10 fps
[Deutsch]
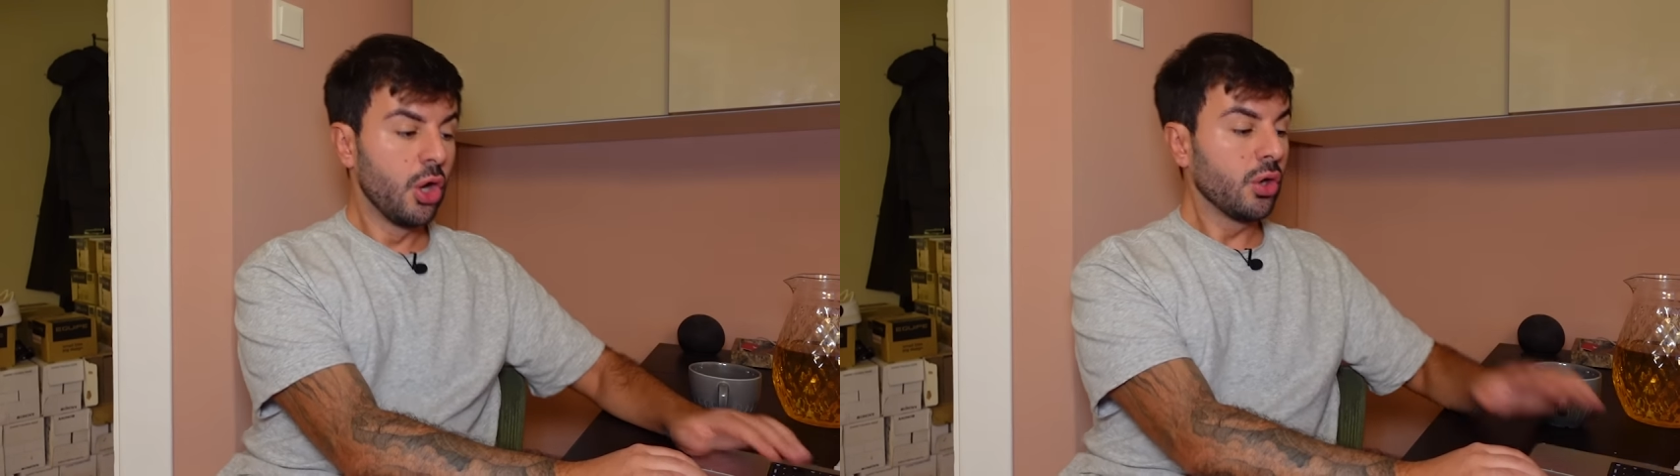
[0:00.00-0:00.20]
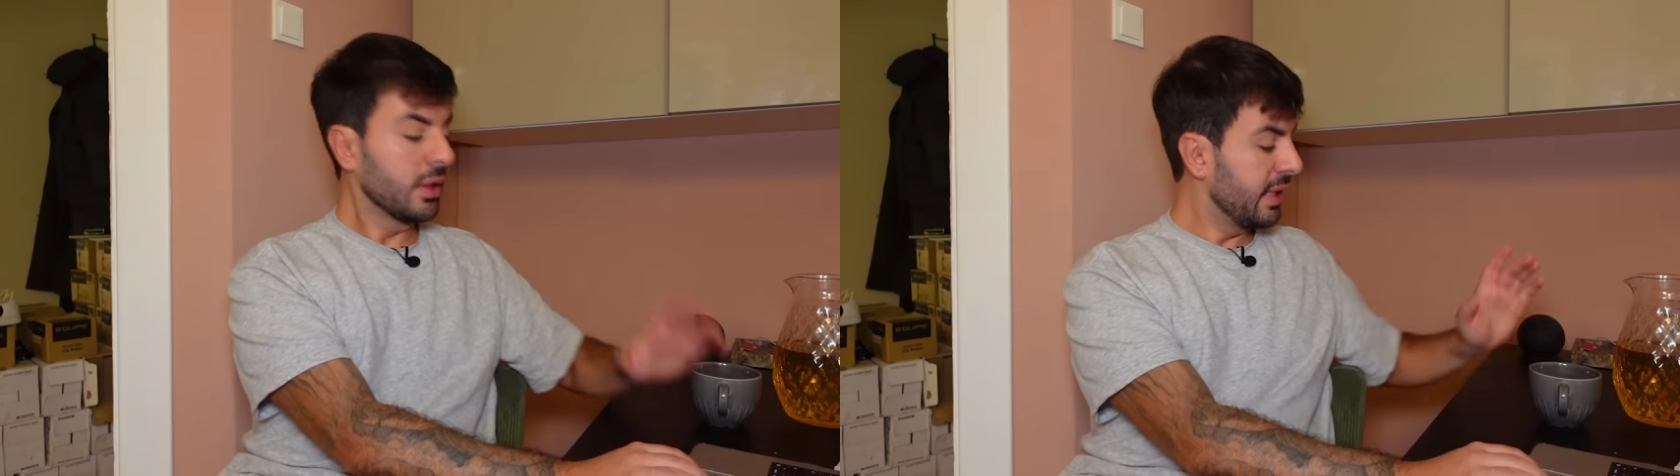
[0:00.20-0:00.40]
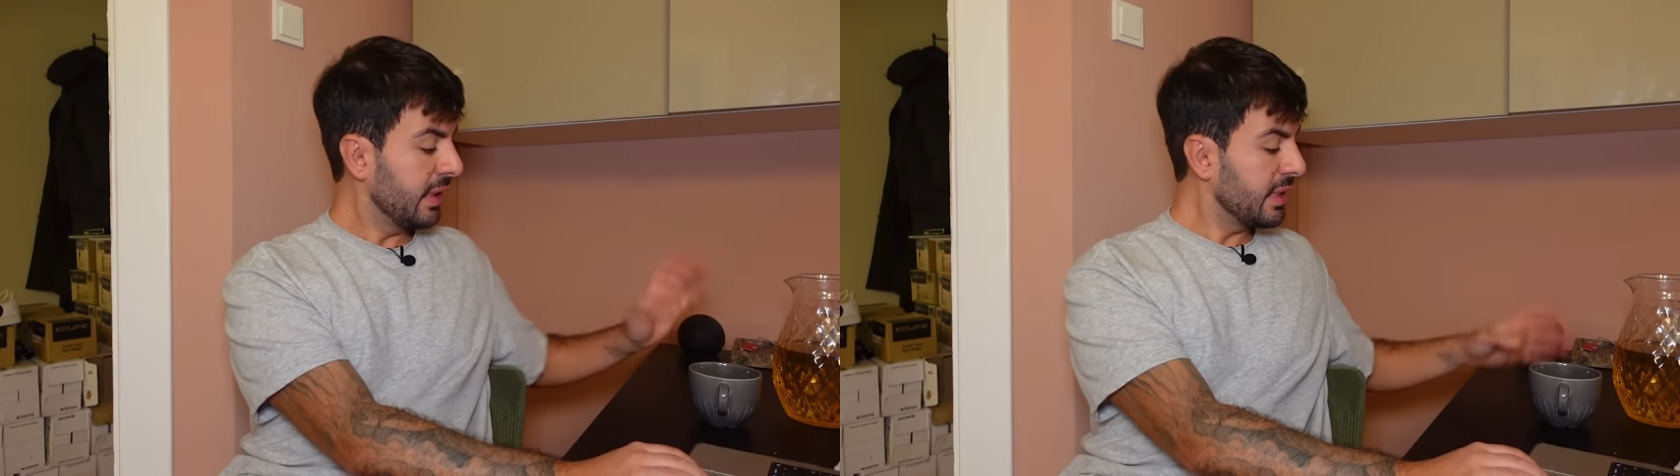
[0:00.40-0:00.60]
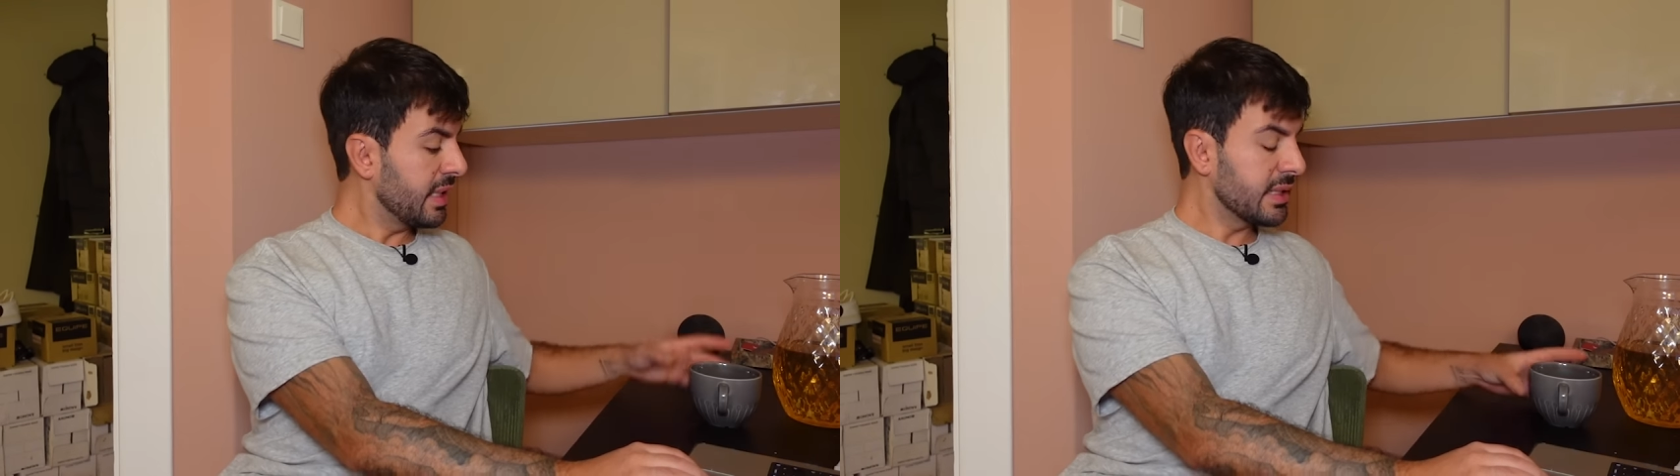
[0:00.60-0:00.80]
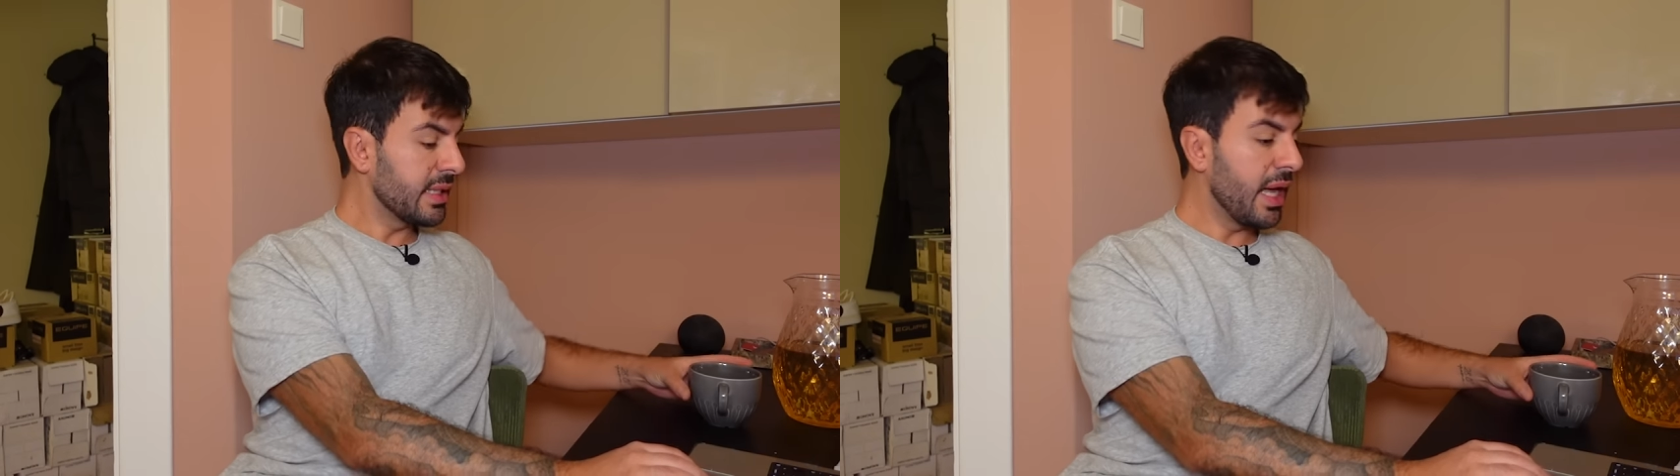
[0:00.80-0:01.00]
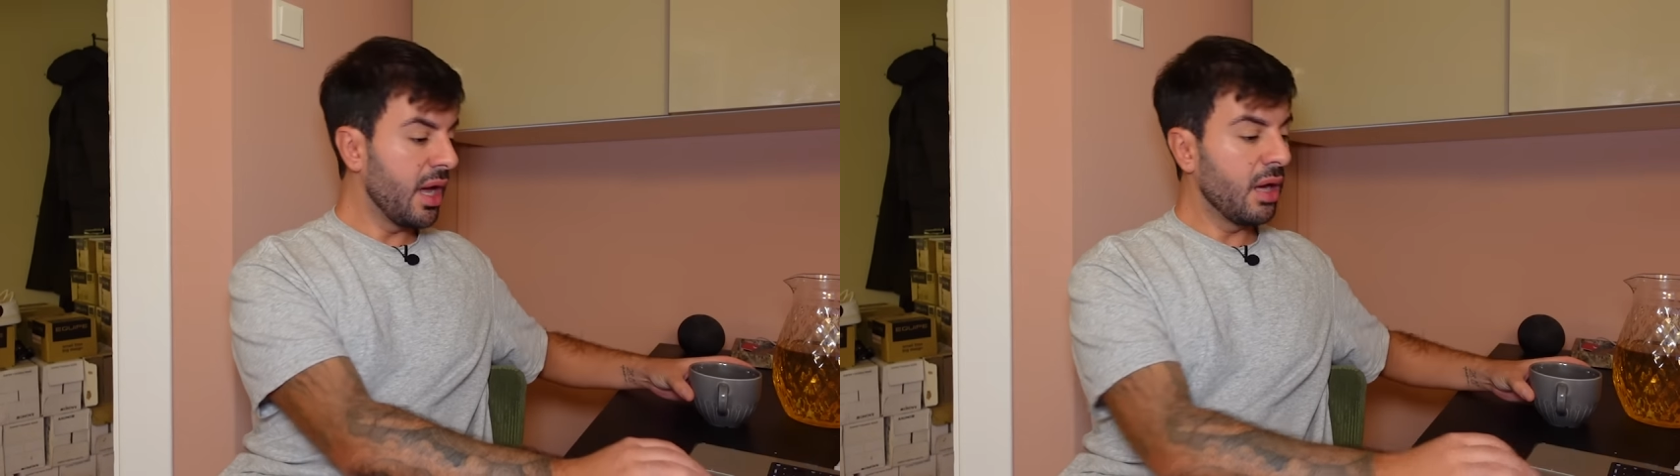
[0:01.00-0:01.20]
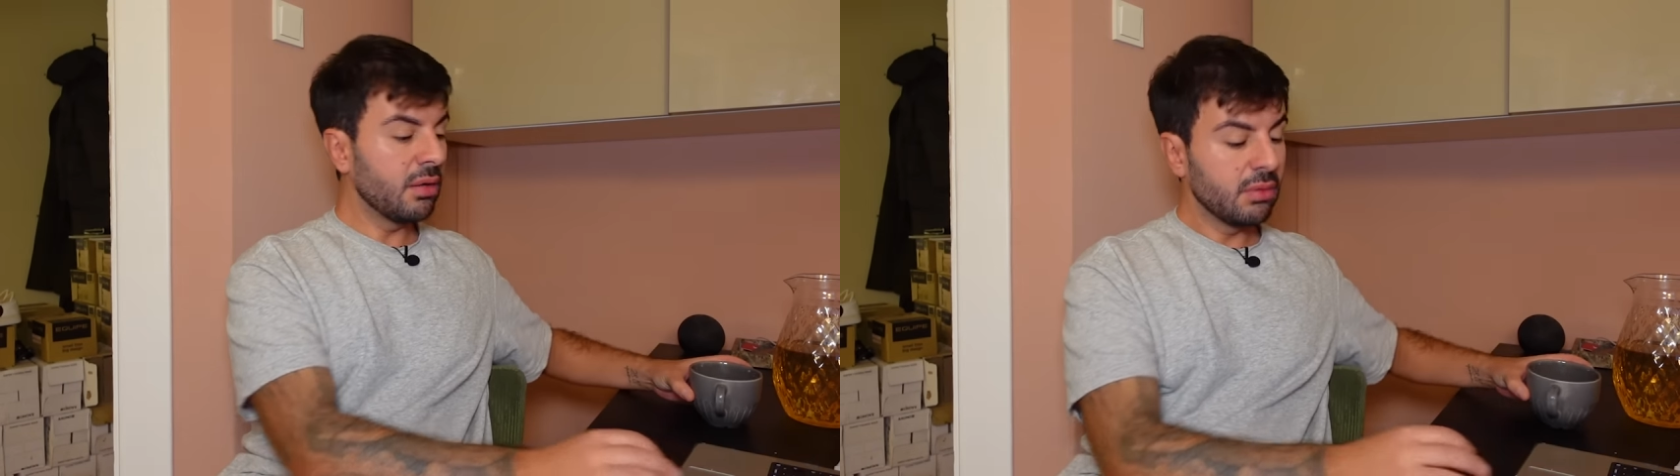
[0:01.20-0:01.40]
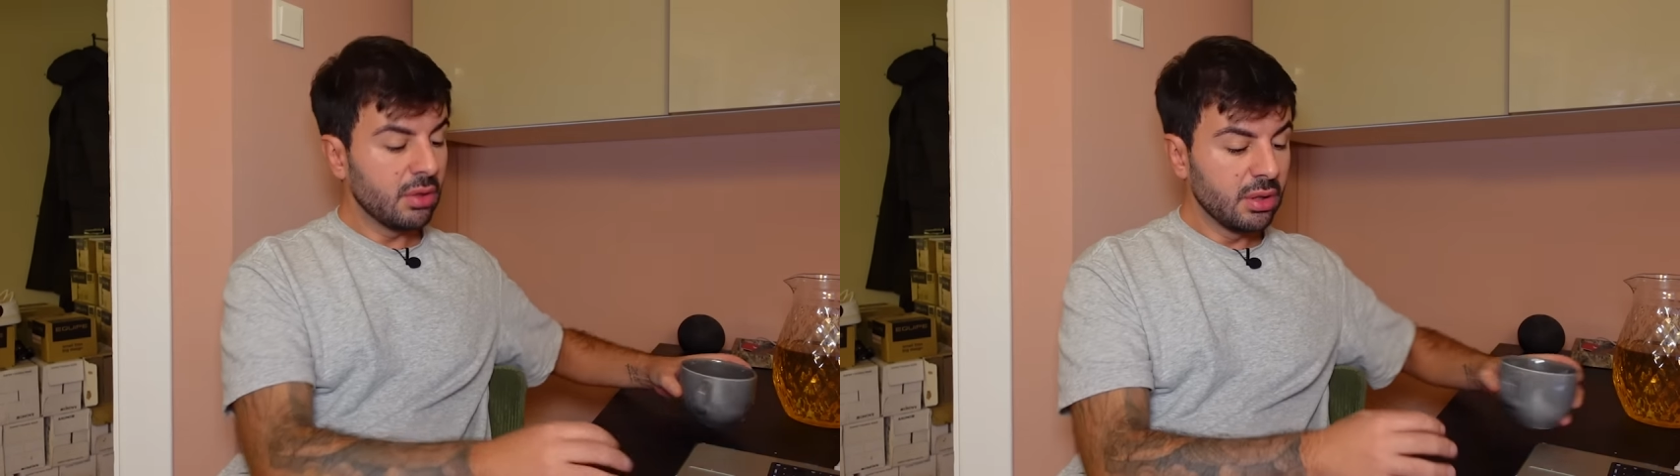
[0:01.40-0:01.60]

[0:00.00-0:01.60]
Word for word: und geht da sehr